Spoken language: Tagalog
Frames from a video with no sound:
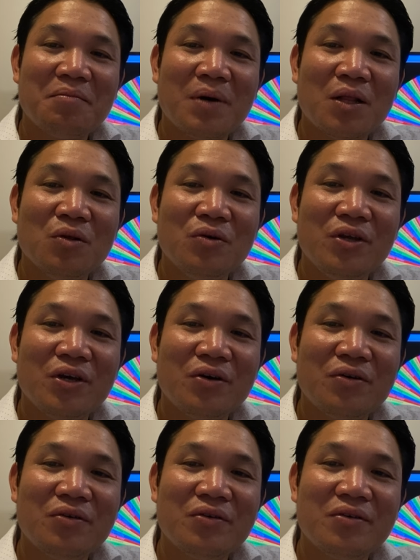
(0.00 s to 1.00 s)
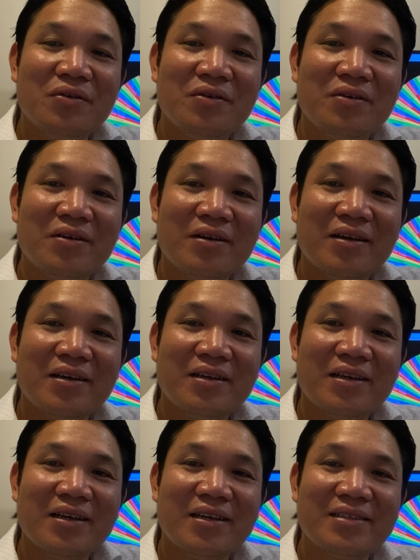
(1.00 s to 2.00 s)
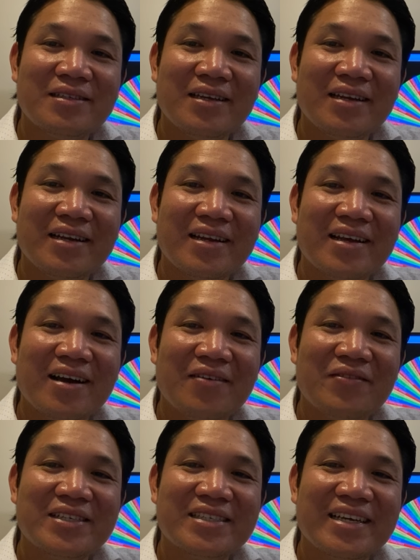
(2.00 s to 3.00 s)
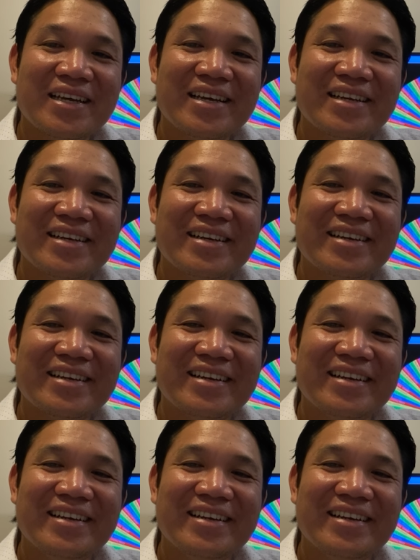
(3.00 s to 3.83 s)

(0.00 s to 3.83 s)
Paluyo. Sino nag-comments ng ganun?